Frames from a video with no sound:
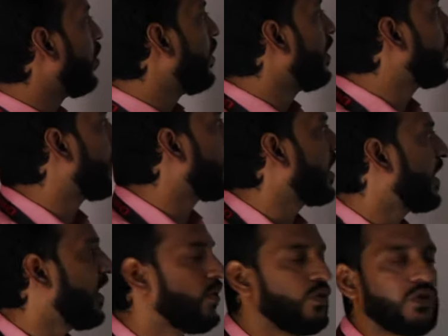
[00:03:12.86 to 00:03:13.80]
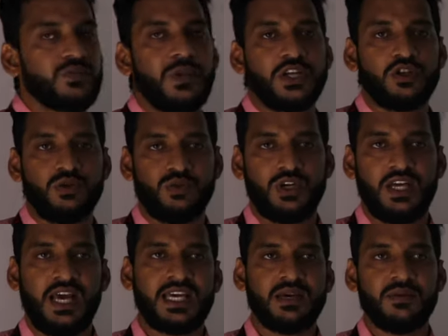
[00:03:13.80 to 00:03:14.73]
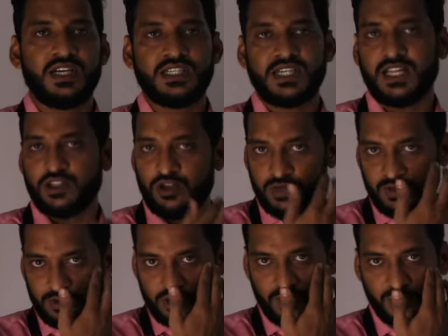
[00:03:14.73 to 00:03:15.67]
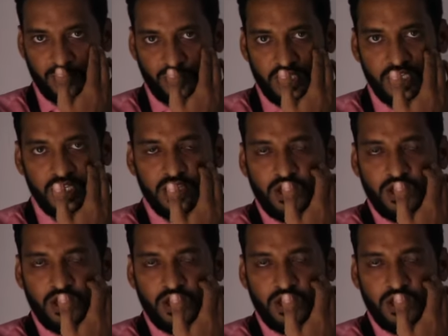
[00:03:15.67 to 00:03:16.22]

তৈরি করাকে উৎপাদন বলে একেবারে সাধারণভাবে যদি আমি বলি